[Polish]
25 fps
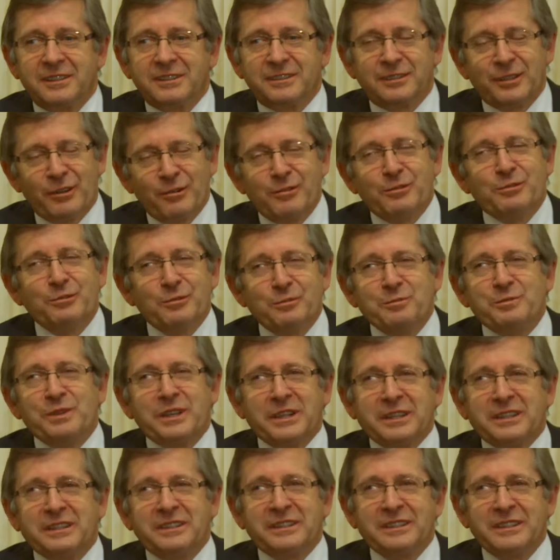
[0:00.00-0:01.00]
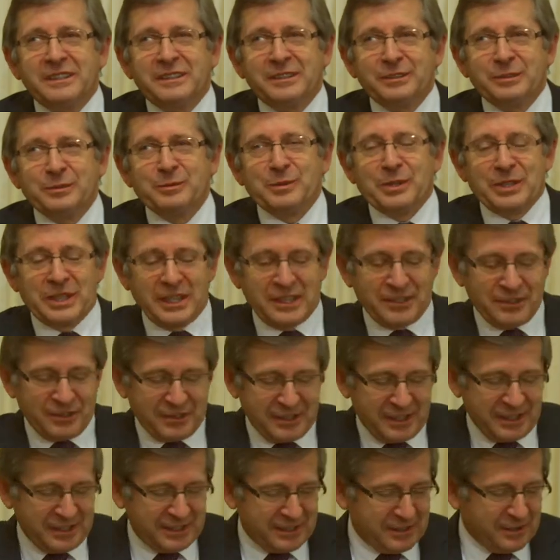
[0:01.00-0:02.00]
To lubię u mojego
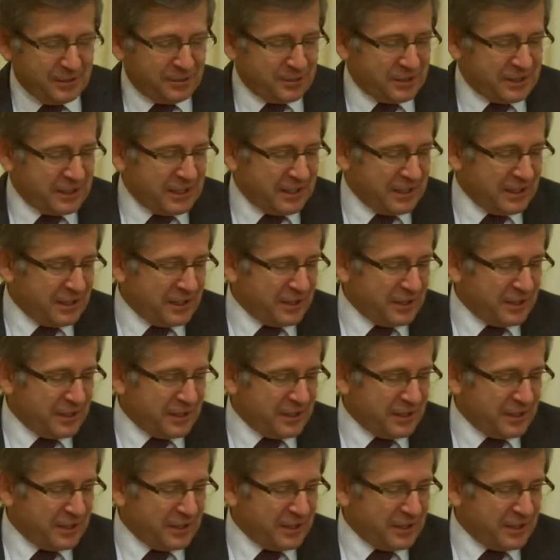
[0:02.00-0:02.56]
Chrystusa.